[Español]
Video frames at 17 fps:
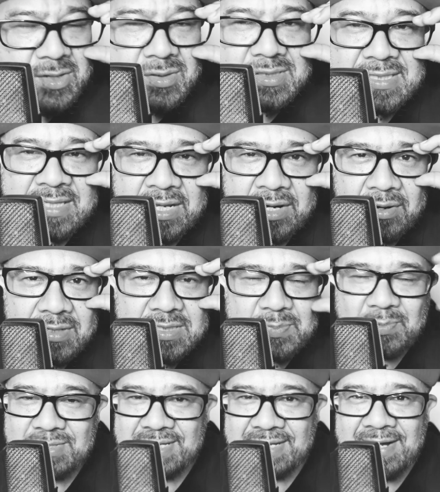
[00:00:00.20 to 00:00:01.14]
años anteriores
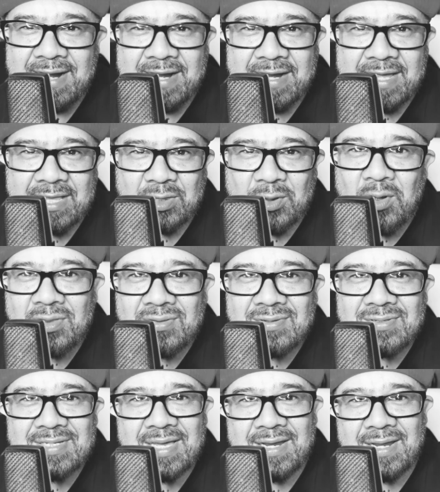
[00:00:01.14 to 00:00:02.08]
pues era el reggaetón,
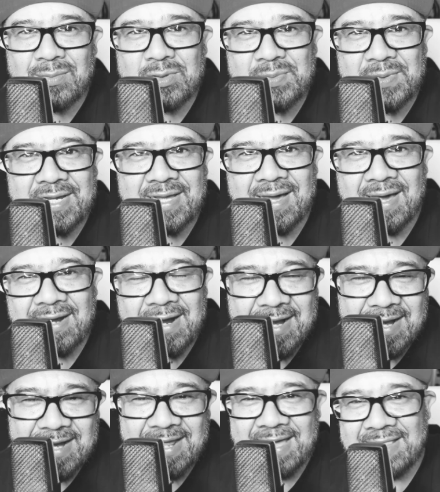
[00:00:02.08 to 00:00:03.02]
todos queríamos brincar al
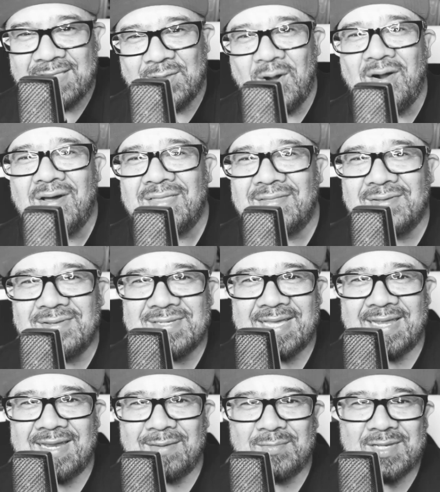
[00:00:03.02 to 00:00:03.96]
reggaetón, todos
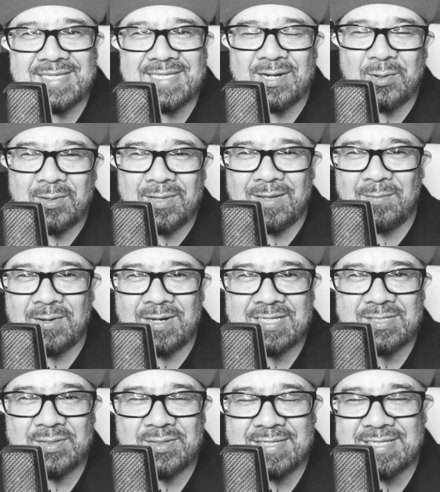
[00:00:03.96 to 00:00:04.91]
queríamos hacer
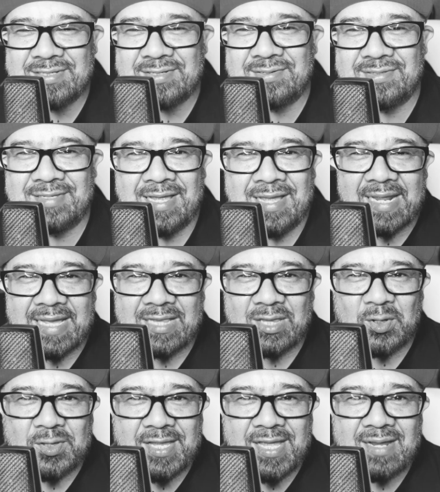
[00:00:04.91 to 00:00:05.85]
colaboraciones con
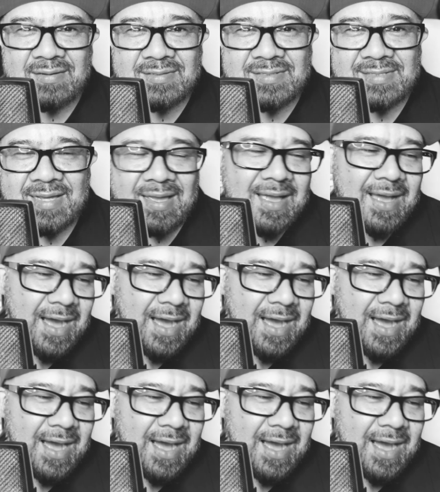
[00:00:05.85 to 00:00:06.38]
reggaetoneros,